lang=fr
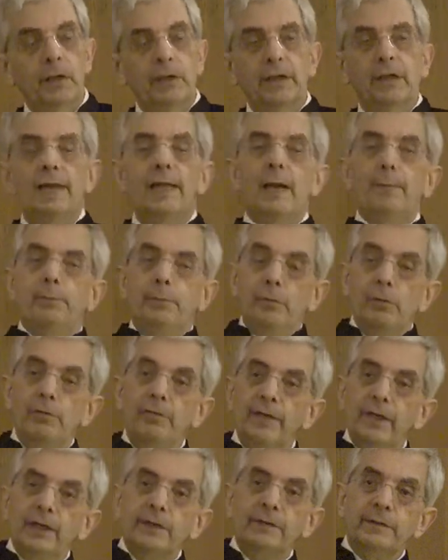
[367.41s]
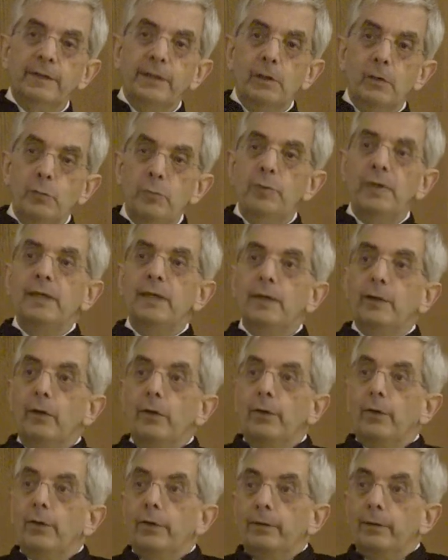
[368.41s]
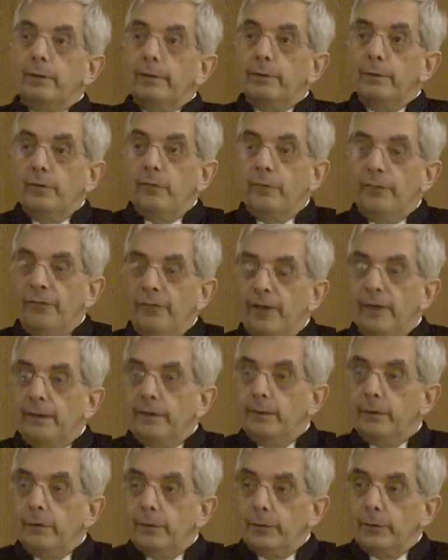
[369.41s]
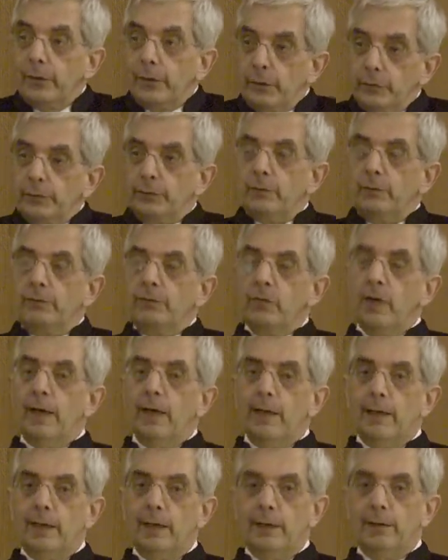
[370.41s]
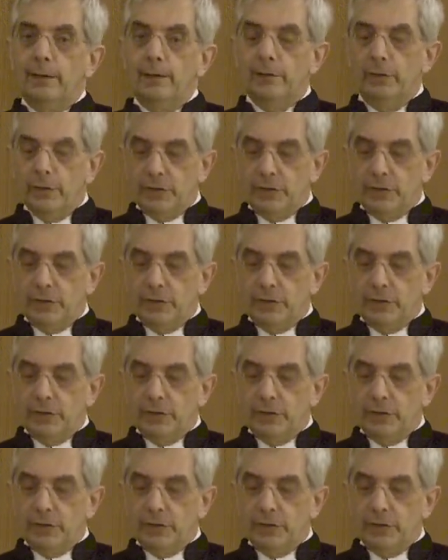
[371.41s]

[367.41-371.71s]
qu'il a bouleversé, lui, dans le fait de recevoir